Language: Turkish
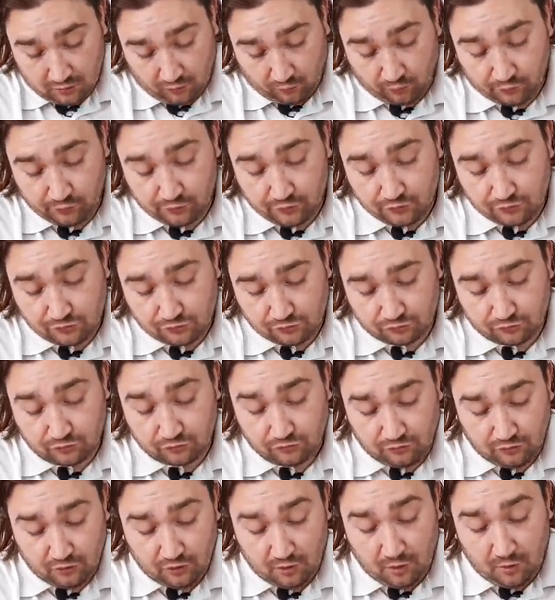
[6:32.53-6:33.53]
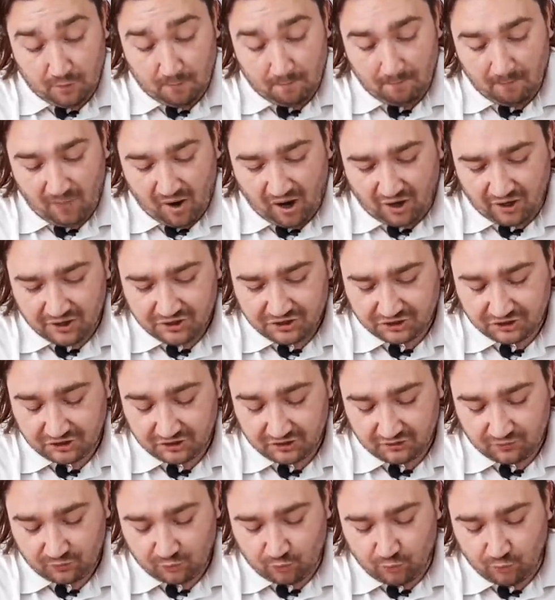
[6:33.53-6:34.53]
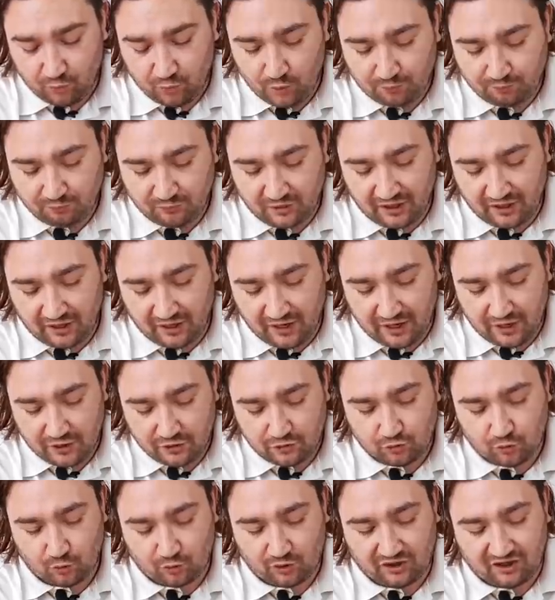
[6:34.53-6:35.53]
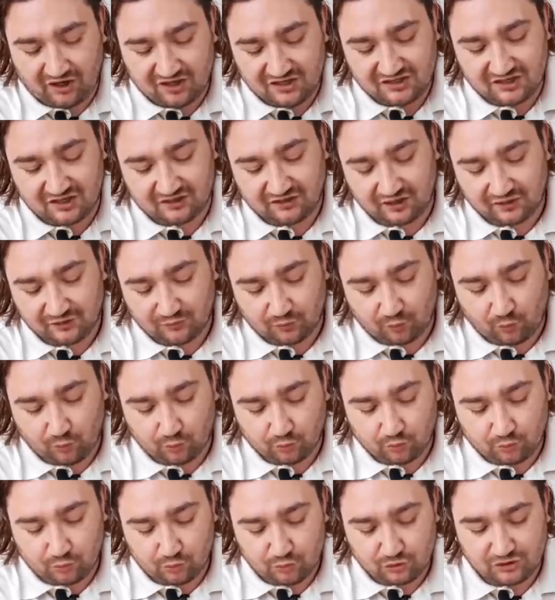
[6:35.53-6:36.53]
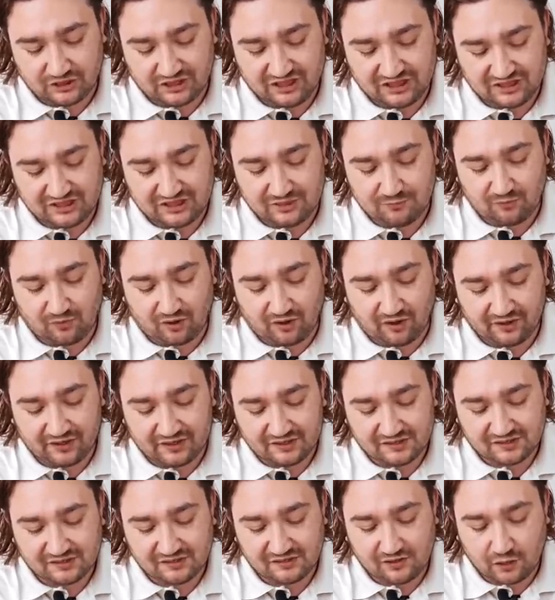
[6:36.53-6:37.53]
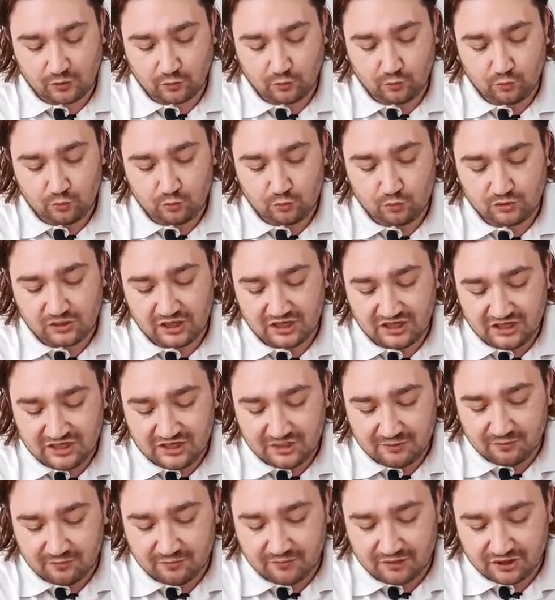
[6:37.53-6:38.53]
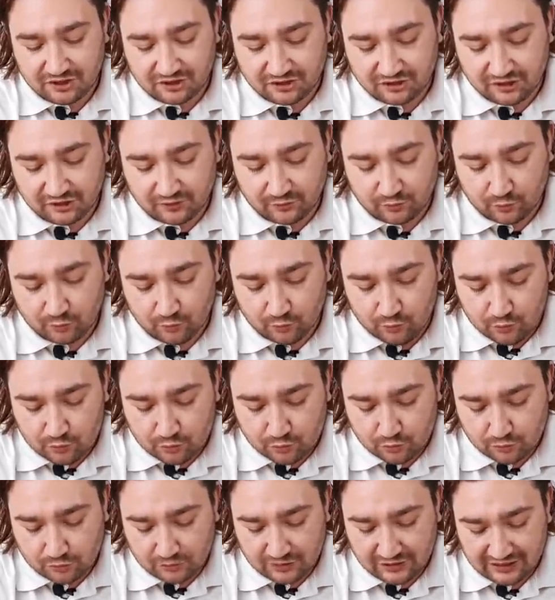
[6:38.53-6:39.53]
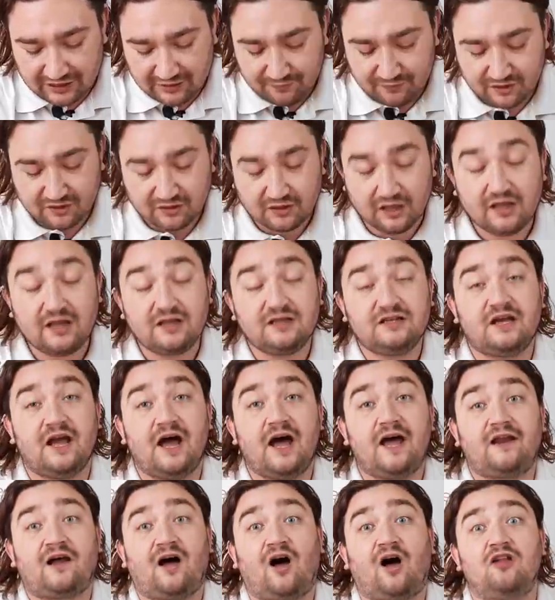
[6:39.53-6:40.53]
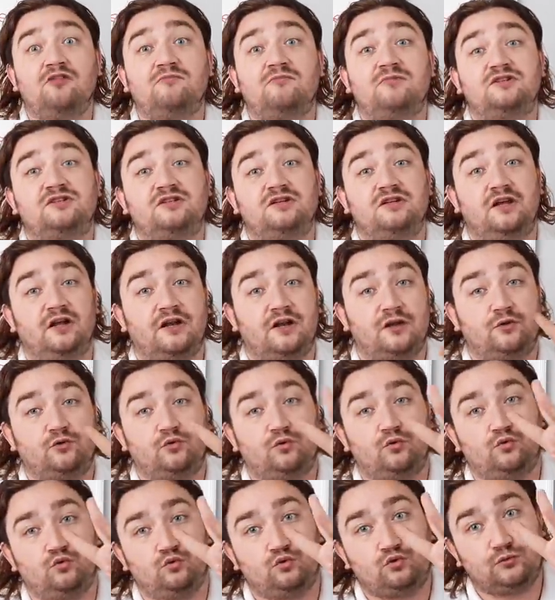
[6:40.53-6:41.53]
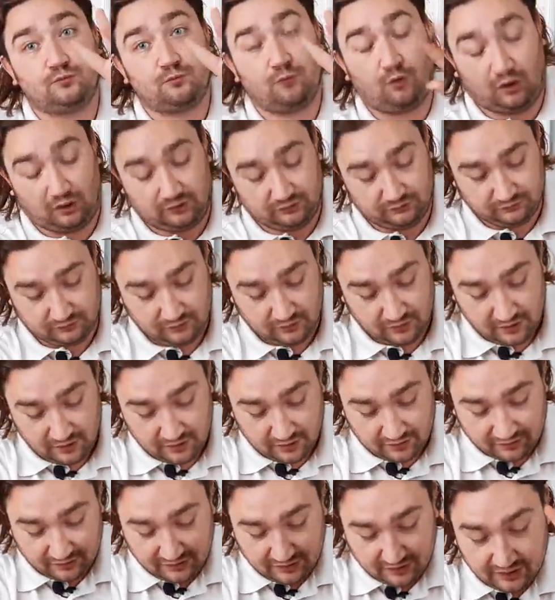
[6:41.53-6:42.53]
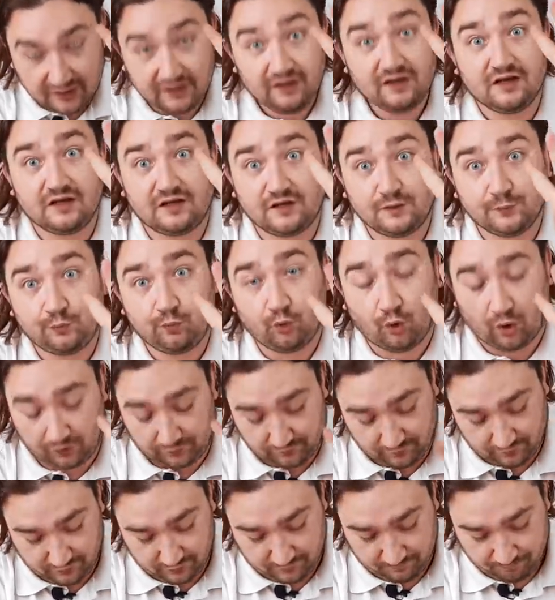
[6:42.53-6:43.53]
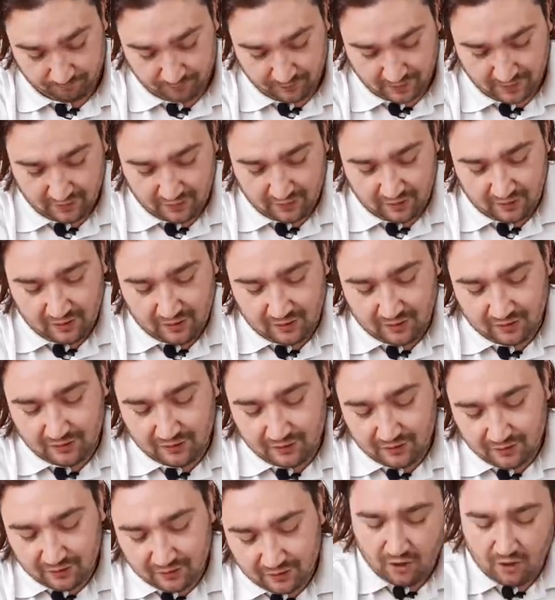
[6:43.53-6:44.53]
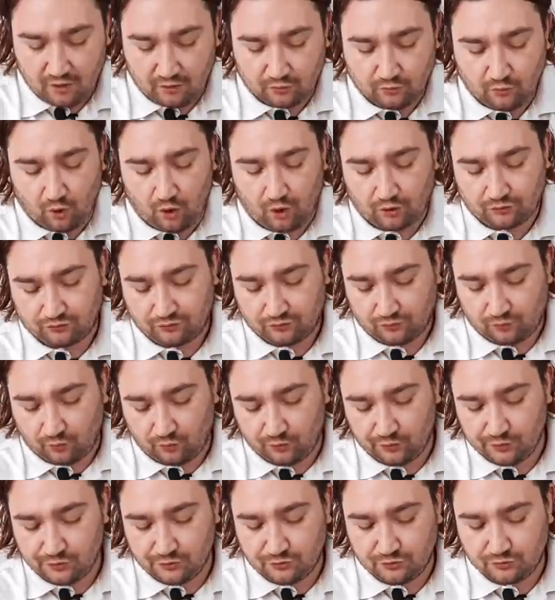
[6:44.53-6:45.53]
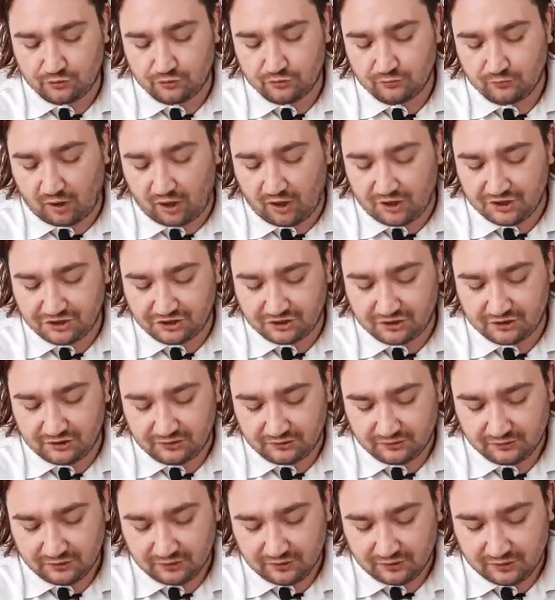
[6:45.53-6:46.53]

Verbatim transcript: Oyuncunun maaşı kulüpte en çok kazanan 30 isim arasında %25'lik üst diliminde yer alması gerekiyor 3 puan. Diğeri 2 puandı. E, ee, 4. Oyuncunun maaşı